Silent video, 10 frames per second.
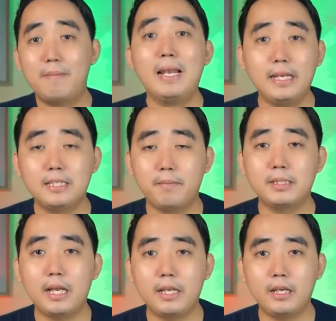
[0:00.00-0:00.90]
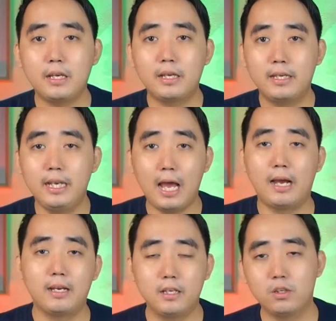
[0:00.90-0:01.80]
nggak balik sama sekali, hilang
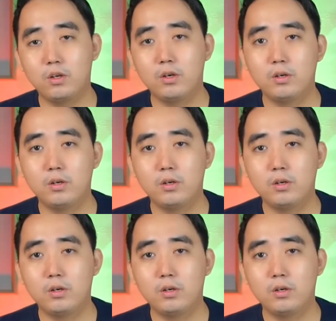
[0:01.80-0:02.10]
gitu